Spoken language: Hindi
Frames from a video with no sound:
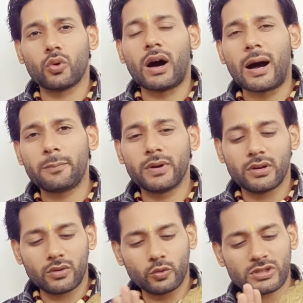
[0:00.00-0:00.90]
तो आप
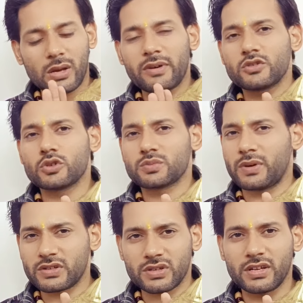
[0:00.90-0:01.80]
उस समय इसको
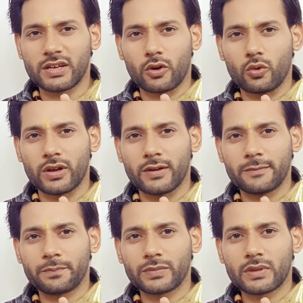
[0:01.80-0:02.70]
स्पर्श नहीं करोगे
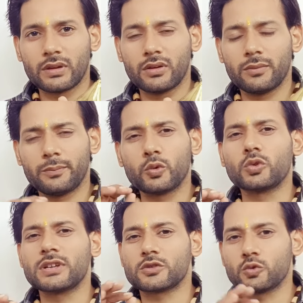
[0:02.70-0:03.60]

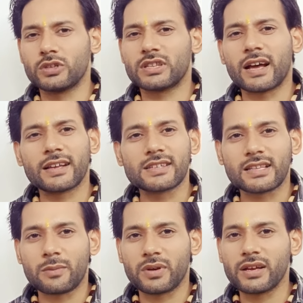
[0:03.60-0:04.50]
पूर्ण शुद्धता के
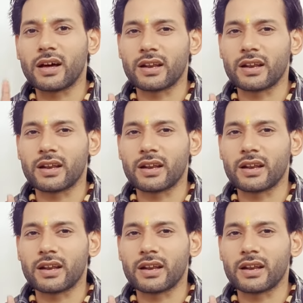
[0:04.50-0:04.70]
साथ अपने